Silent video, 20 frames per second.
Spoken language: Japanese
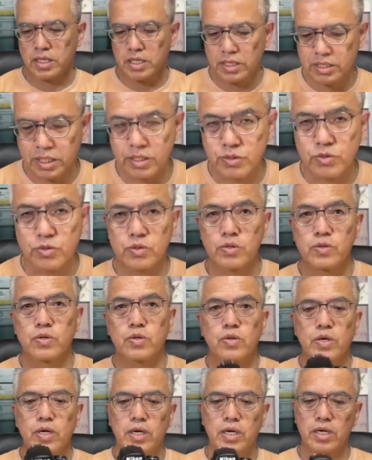撮
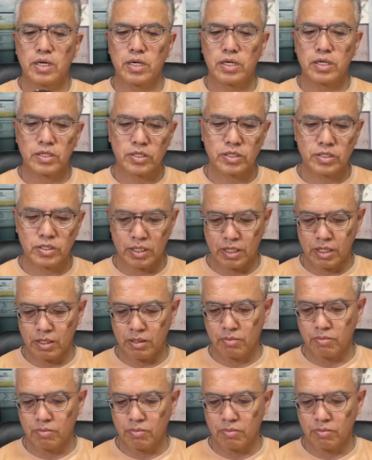影して